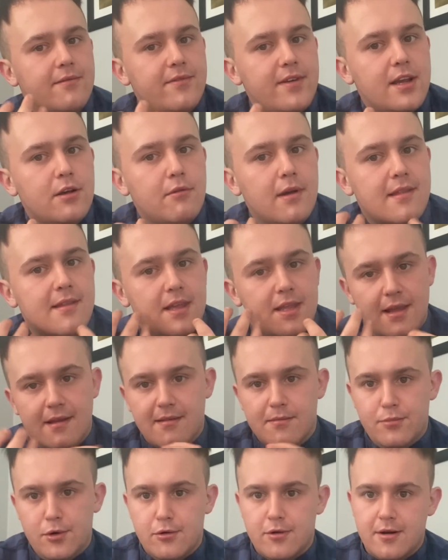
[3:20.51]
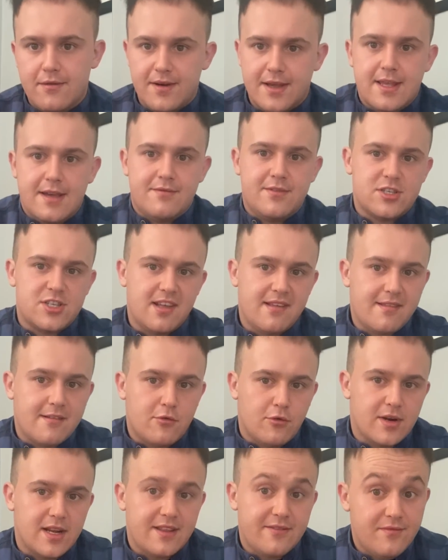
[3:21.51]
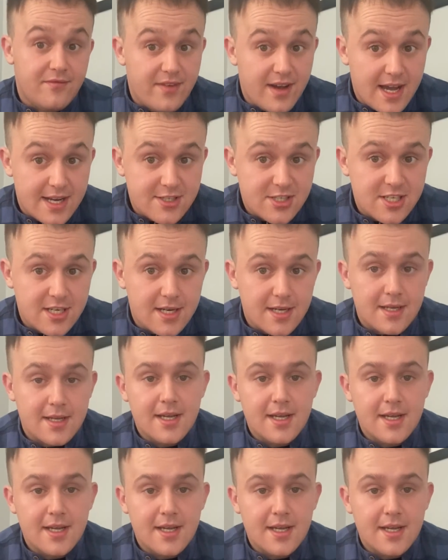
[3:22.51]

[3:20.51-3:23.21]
wygładzenia, zblurowania waszej skóry twarzy.